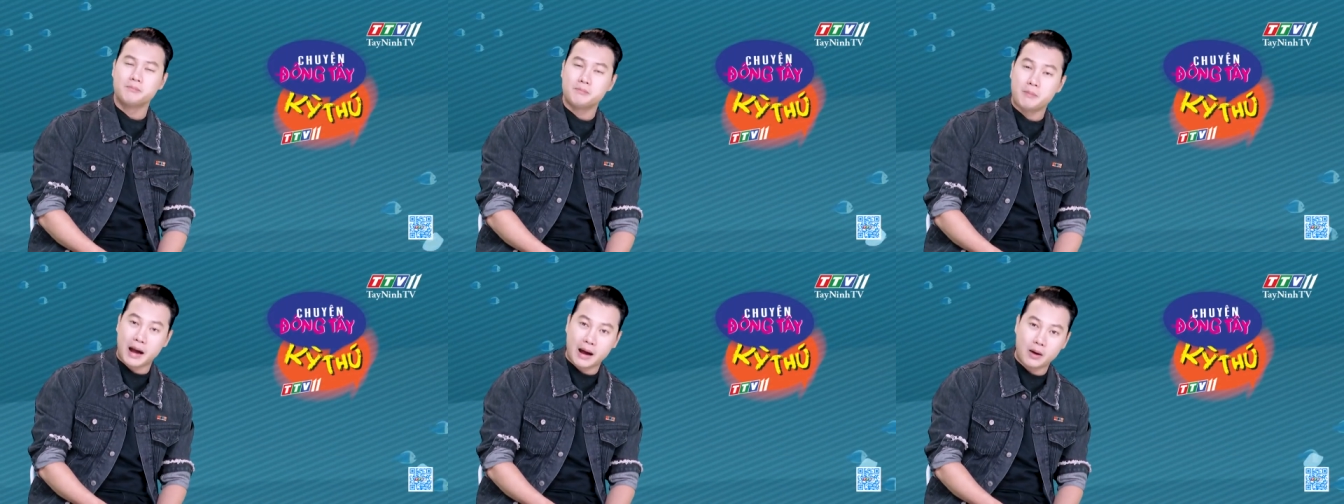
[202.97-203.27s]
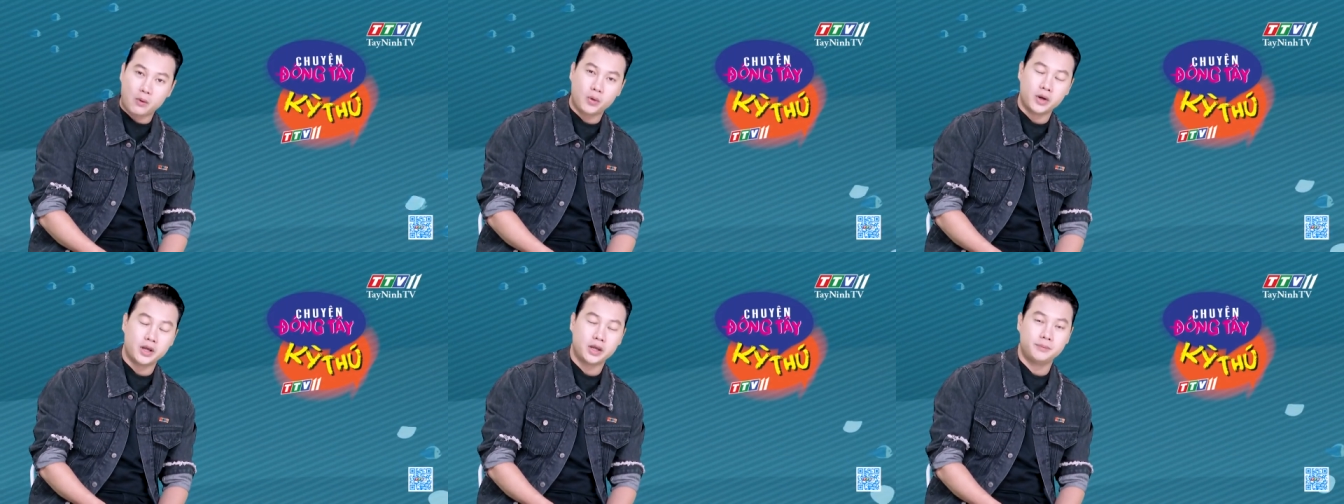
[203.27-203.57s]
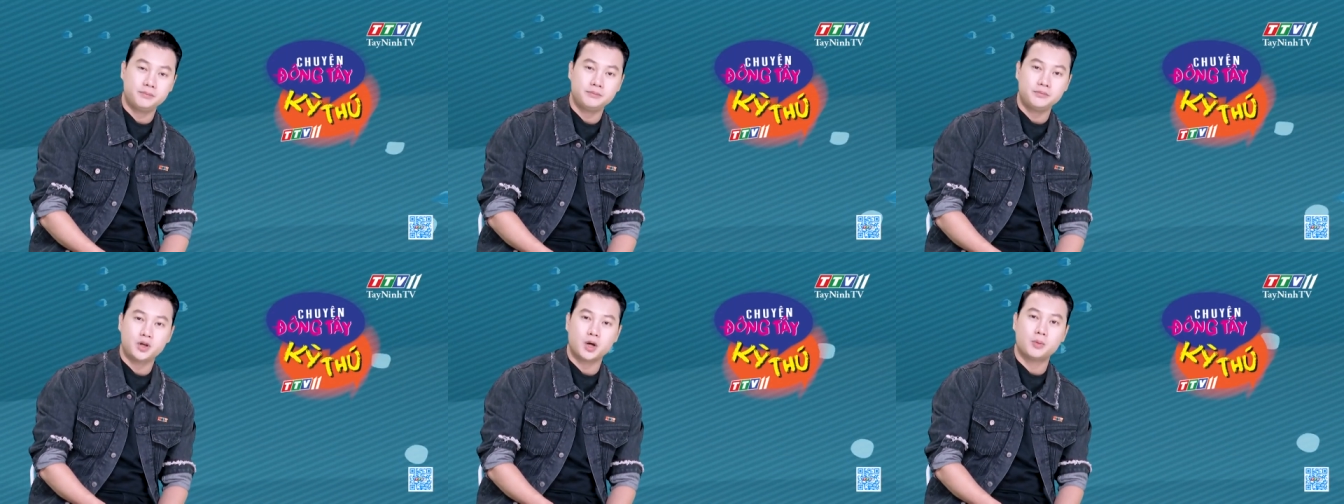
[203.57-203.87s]
mạo
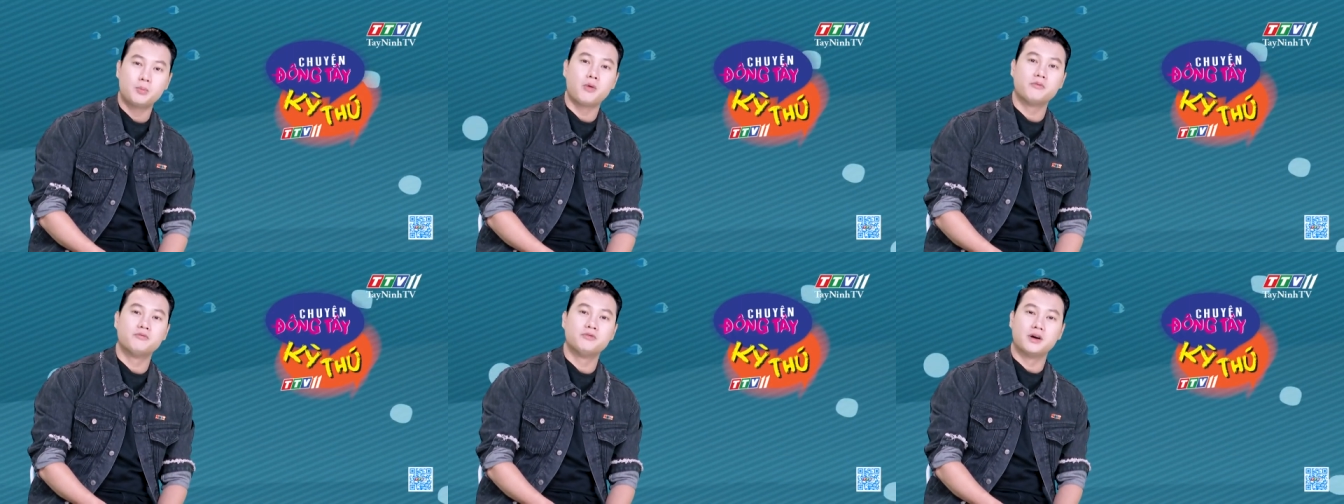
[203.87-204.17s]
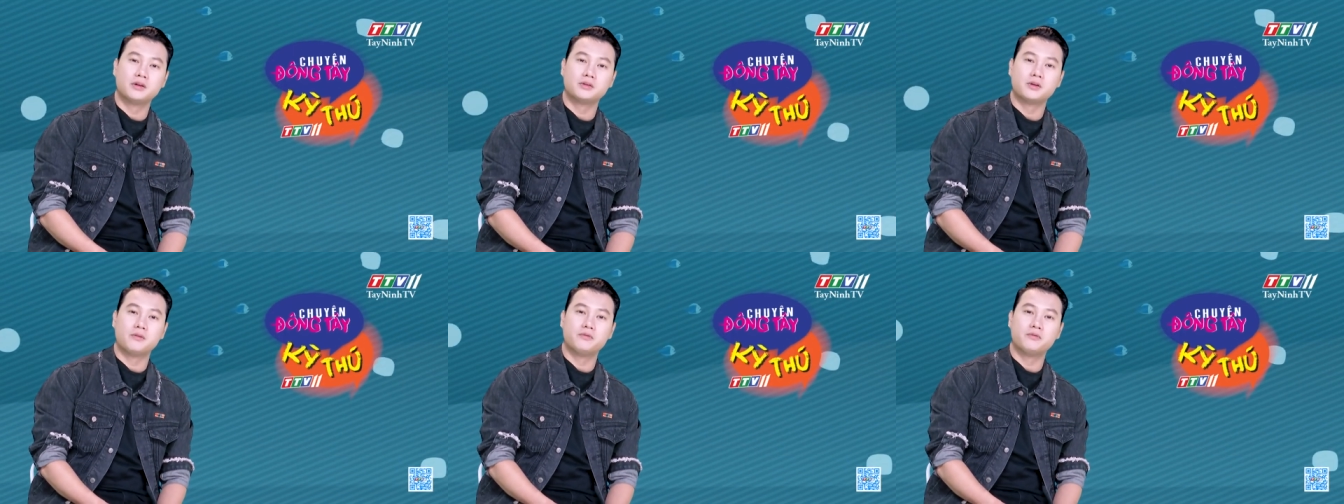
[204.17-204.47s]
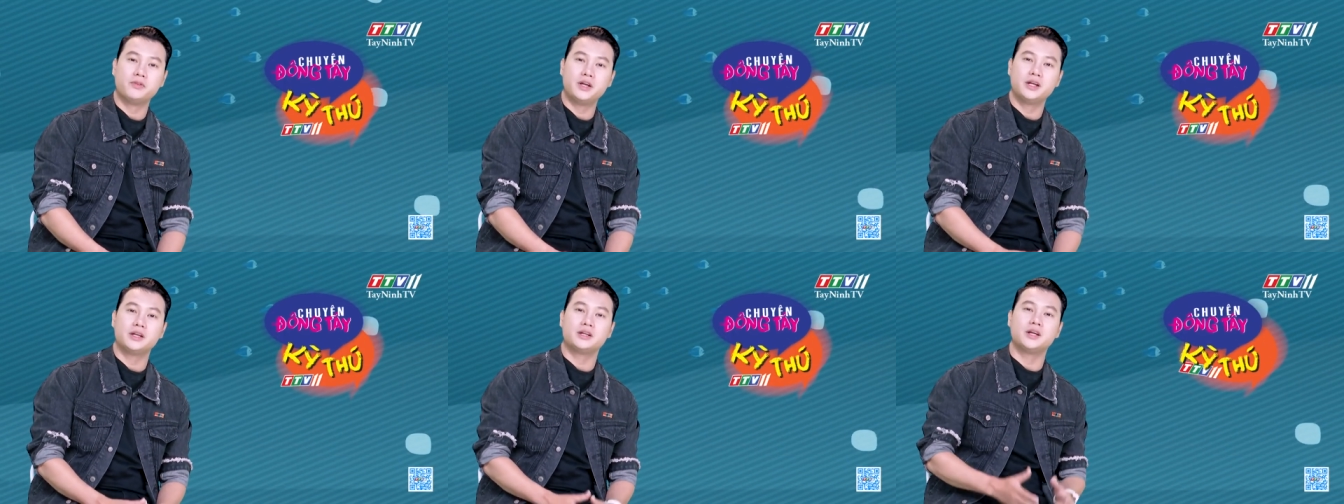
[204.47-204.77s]
hiểm do một vận động
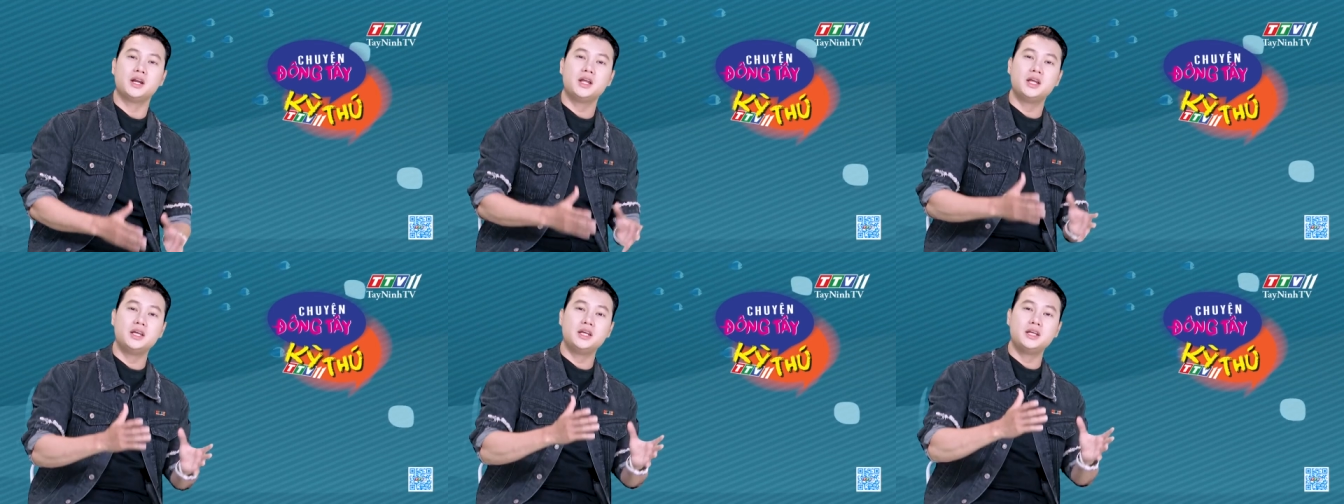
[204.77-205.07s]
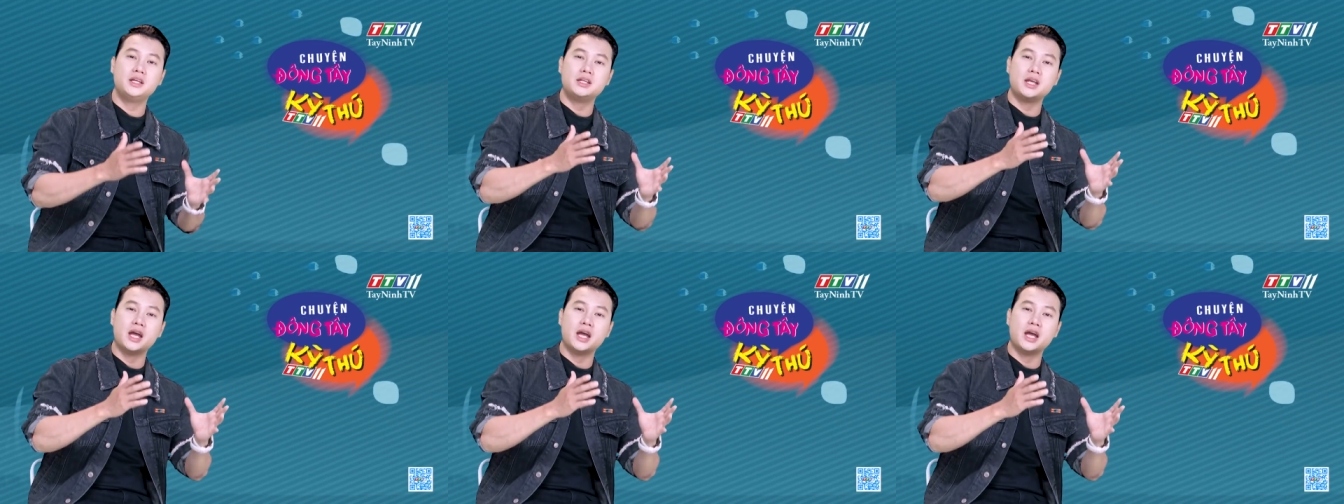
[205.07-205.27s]
viên đi